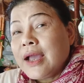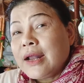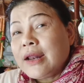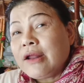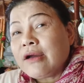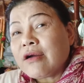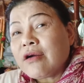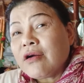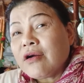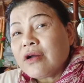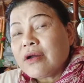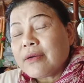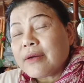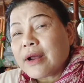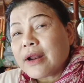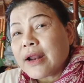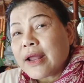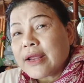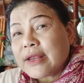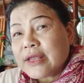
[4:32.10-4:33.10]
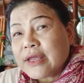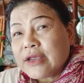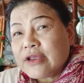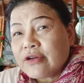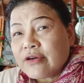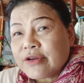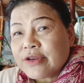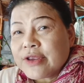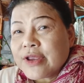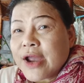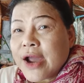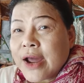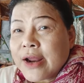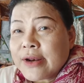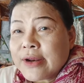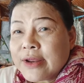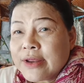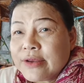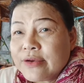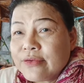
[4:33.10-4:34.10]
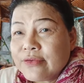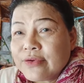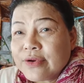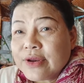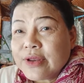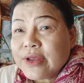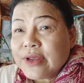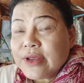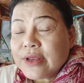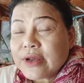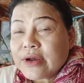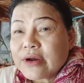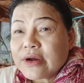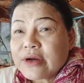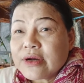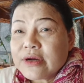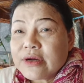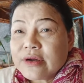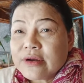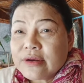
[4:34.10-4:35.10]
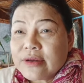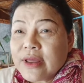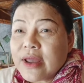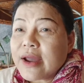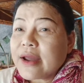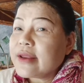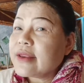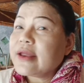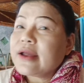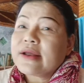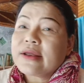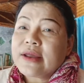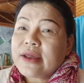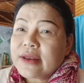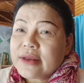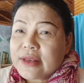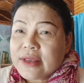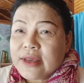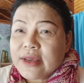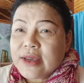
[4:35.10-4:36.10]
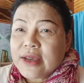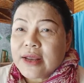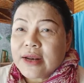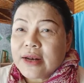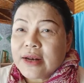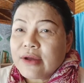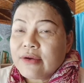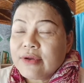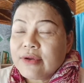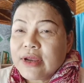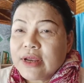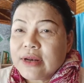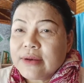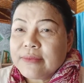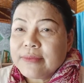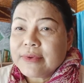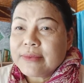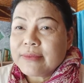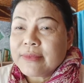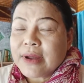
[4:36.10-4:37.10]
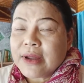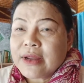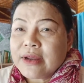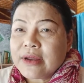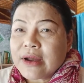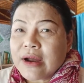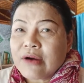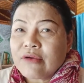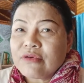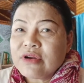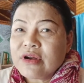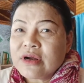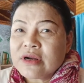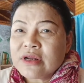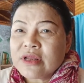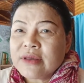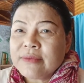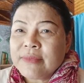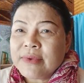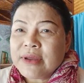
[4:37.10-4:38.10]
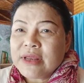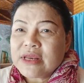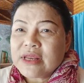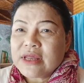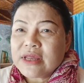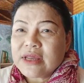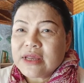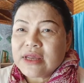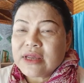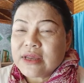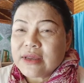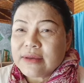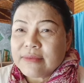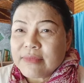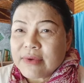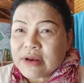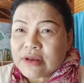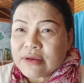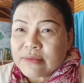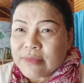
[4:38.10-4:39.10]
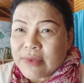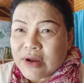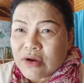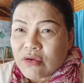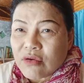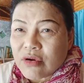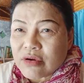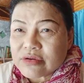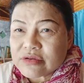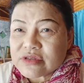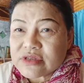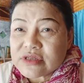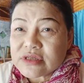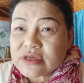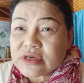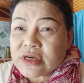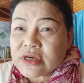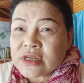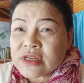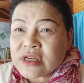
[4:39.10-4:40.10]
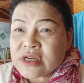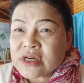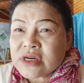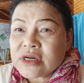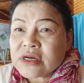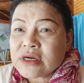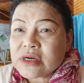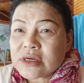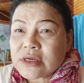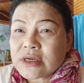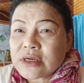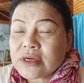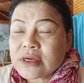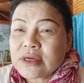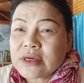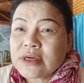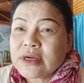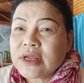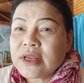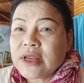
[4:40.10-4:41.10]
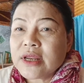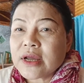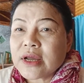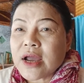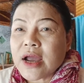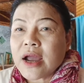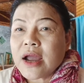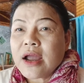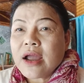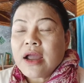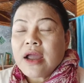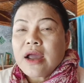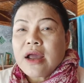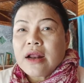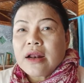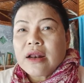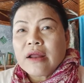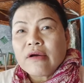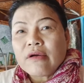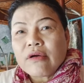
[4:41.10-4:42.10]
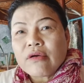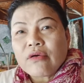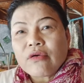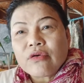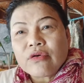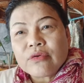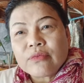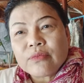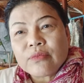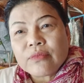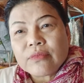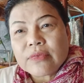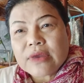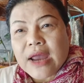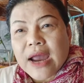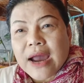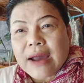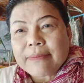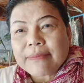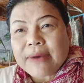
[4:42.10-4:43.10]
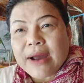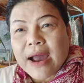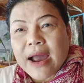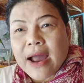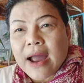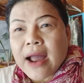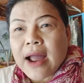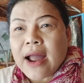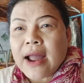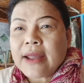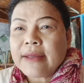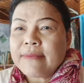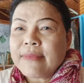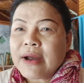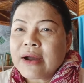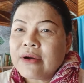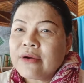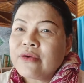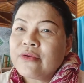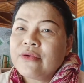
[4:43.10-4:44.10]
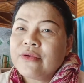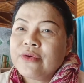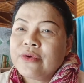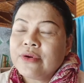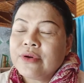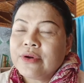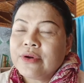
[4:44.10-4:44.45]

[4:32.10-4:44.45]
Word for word: แล้วก็อะไรที่หย่อนยานในยุคนี้ก็คือ เนี่ย อย่างนี้ที่เห็นเราเห็นไม่เอาเรื่องที่ไม่ดีมามาออกสื่อกันเยอะเลยนะคะ แล้วก็คนหยาบคายบางคน